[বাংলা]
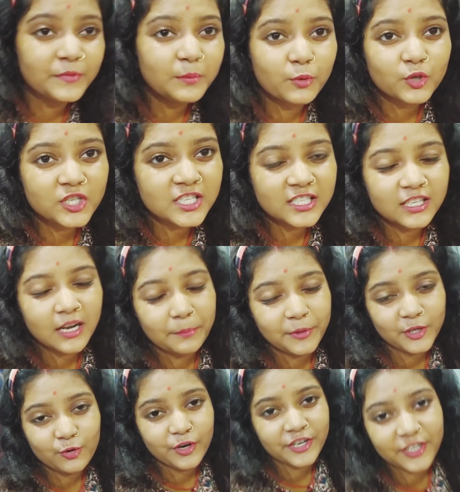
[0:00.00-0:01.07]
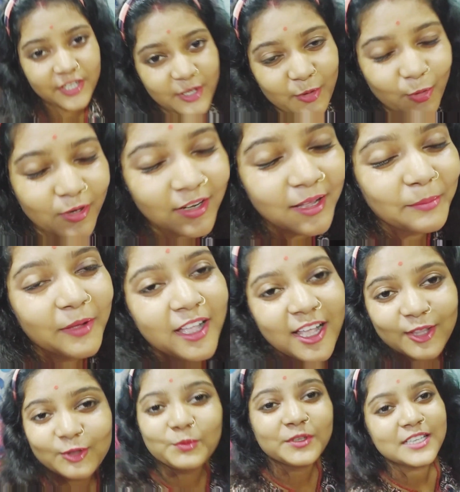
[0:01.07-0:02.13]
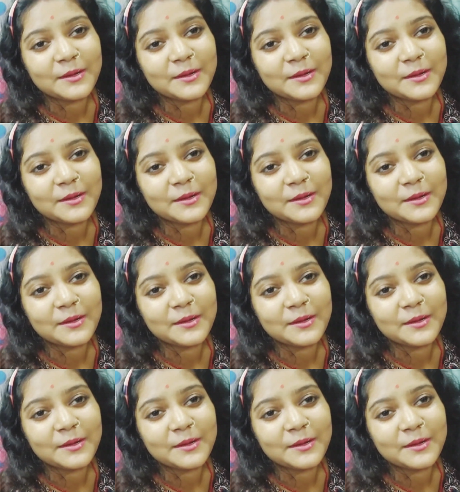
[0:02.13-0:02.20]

অবধি বসেছিলাম ভিডিও এডিটিং করলাম তুমি